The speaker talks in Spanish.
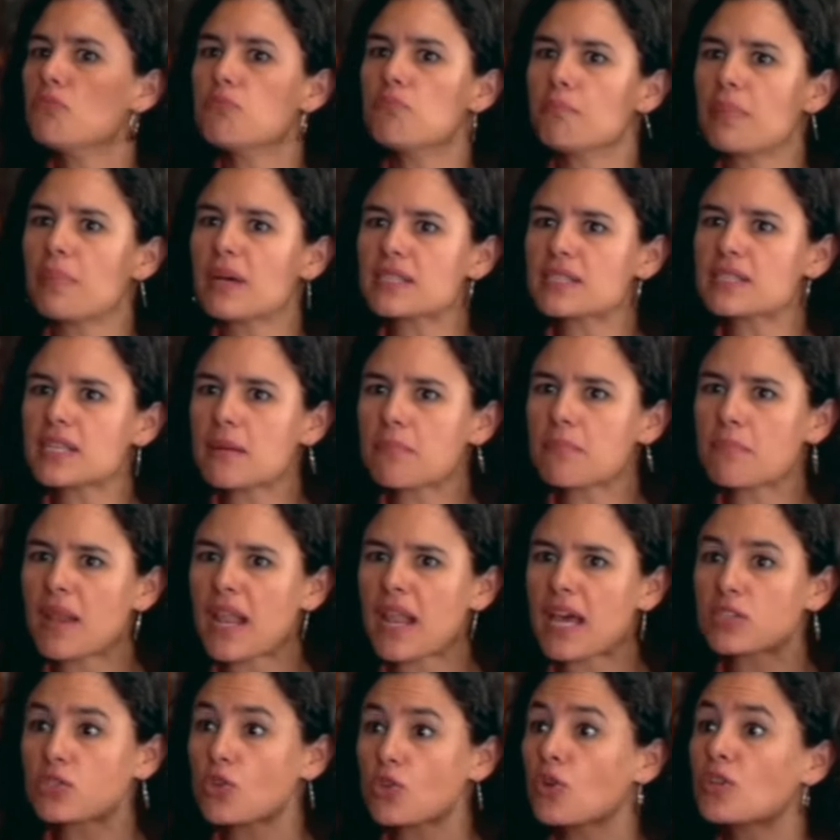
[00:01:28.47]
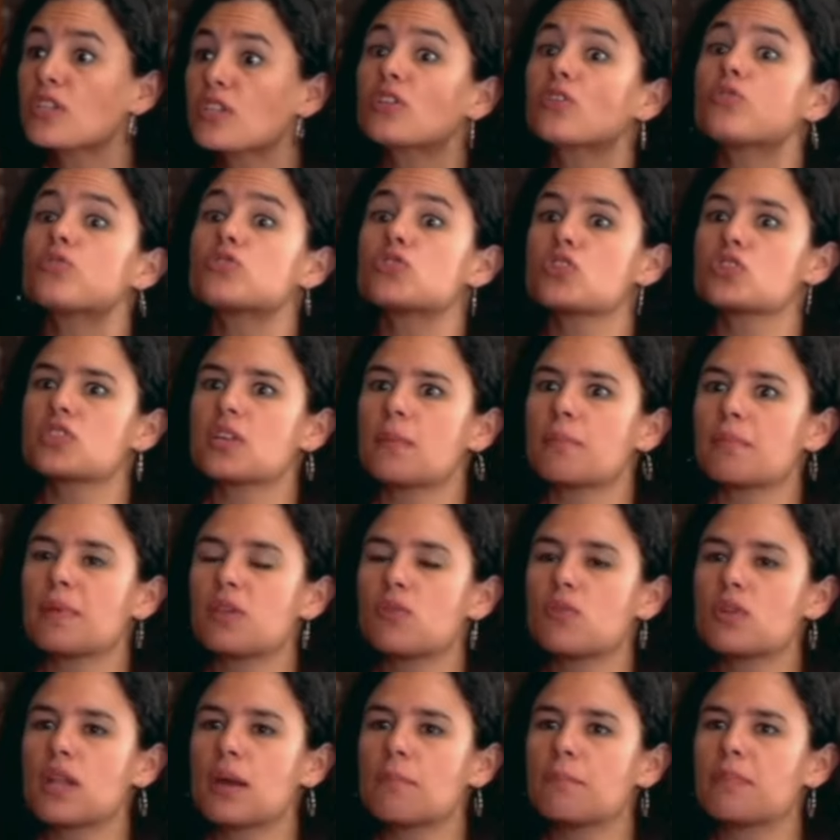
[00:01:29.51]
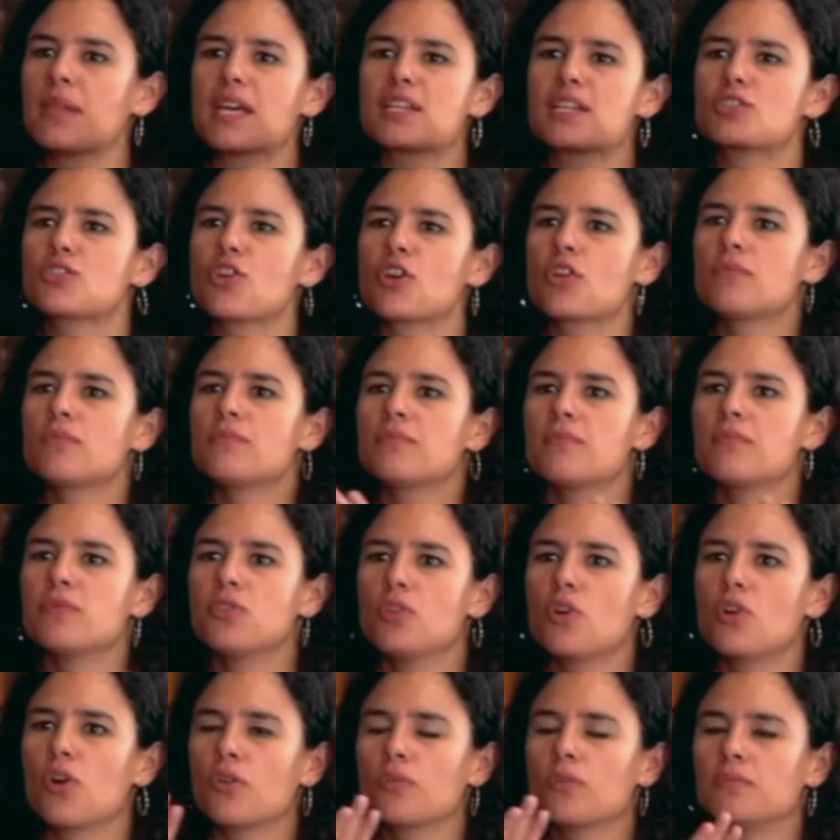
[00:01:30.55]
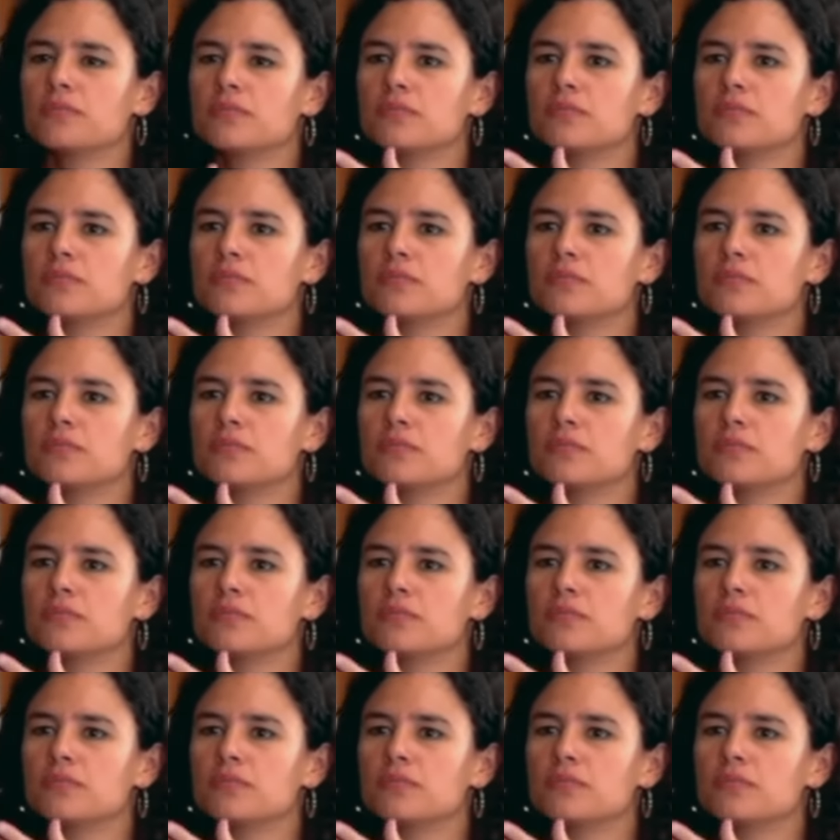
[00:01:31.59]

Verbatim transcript: pasa el plazo, incluso se pide una ampliación, no.